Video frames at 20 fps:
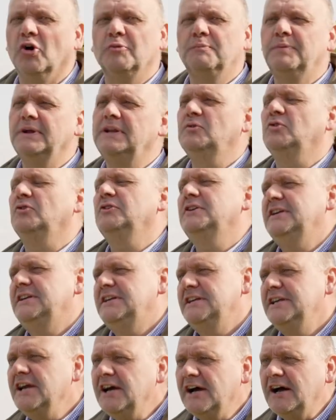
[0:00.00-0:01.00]
und bin im Grunde
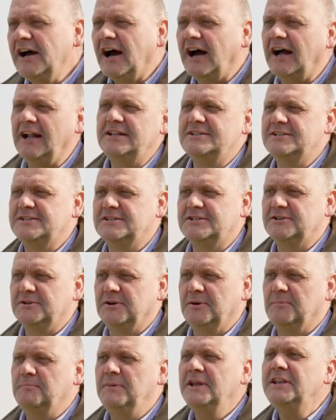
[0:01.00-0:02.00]
hier als
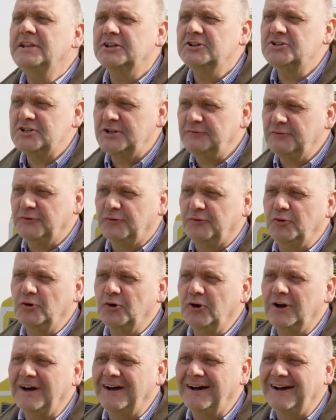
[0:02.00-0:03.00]

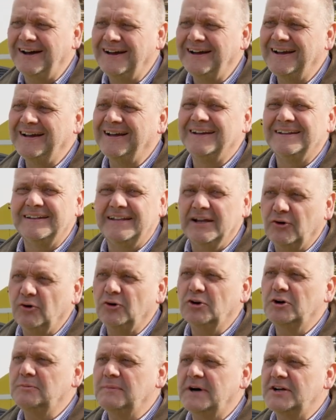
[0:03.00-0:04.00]
Mitgeschäftsführer der
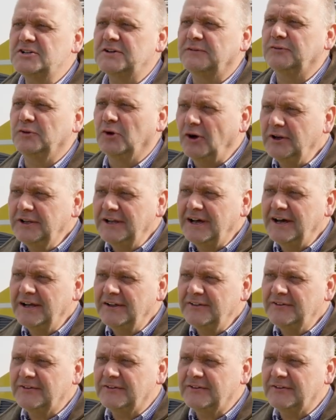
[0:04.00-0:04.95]
Rode Gemeinschaft Nordharz